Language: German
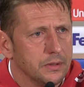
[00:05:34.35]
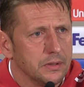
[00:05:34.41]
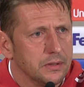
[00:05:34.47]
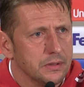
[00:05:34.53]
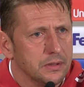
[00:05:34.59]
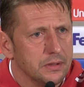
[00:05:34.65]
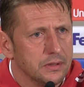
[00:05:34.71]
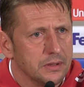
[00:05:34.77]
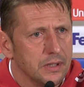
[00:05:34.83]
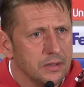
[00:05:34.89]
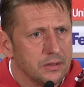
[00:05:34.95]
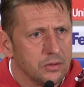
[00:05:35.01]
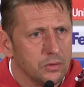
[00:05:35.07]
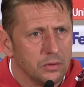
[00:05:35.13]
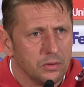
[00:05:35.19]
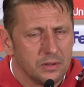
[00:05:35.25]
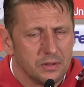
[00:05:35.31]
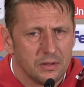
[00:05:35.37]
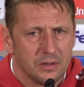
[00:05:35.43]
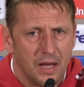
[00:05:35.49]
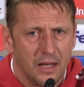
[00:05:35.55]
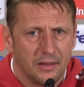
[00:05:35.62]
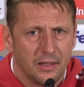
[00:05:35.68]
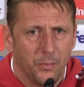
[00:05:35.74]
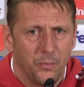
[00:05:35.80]
Es sind so
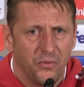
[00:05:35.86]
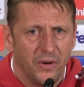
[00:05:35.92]
zarte